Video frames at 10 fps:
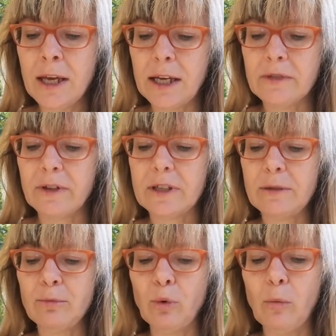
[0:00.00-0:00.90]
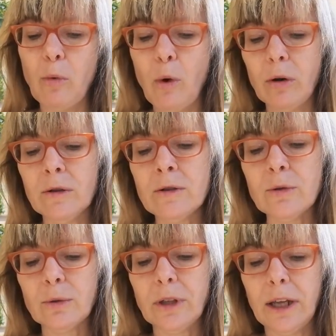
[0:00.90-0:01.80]
Es war sieben Uhr
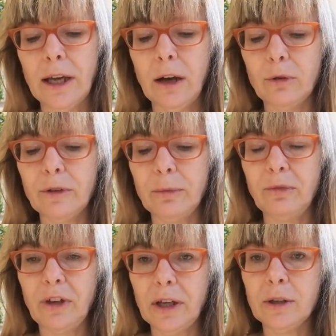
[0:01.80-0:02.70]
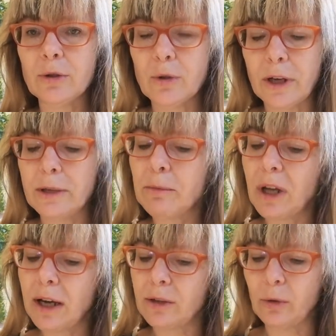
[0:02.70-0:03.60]
morgens und er auf dem Weg zu einem
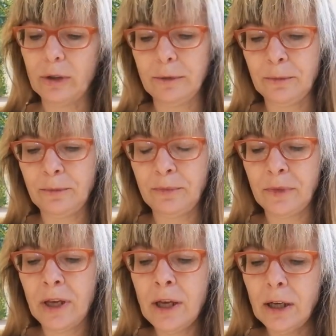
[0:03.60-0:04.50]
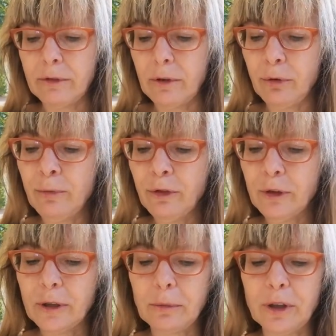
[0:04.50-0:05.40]
Tatort. Etwa
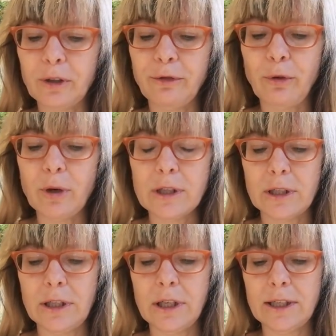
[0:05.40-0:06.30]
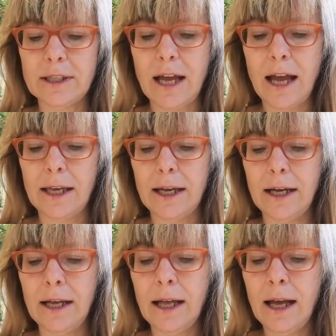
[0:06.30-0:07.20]
500 Meter vor sich sah
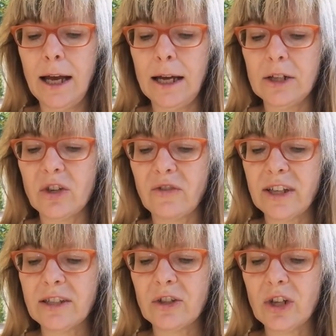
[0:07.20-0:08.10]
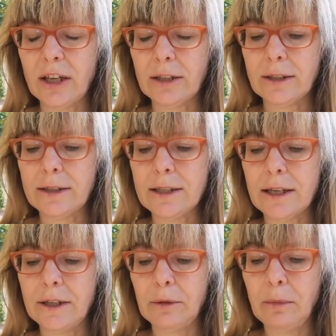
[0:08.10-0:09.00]
er als schwarzen Schattenriss
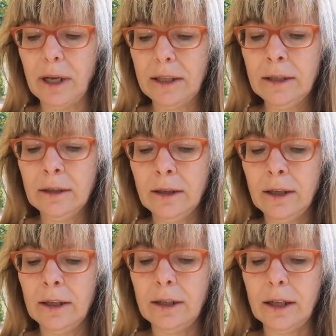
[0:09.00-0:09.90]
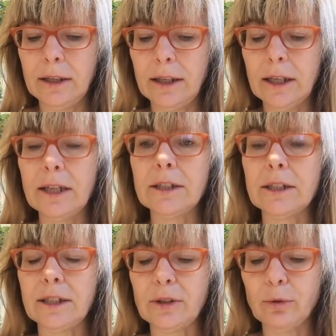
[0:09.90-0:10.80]
einen Mann, der in die
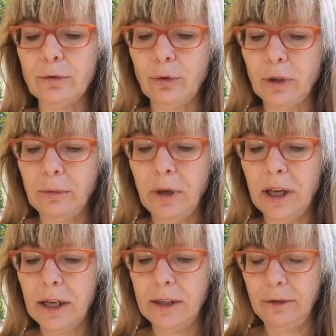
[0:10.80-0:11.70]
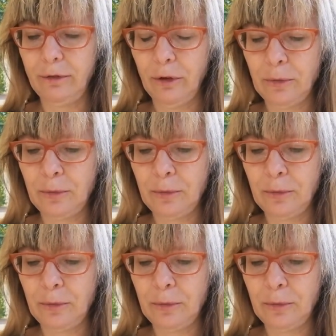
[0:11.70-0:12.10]
gleiche Richtung vor ihm herlief.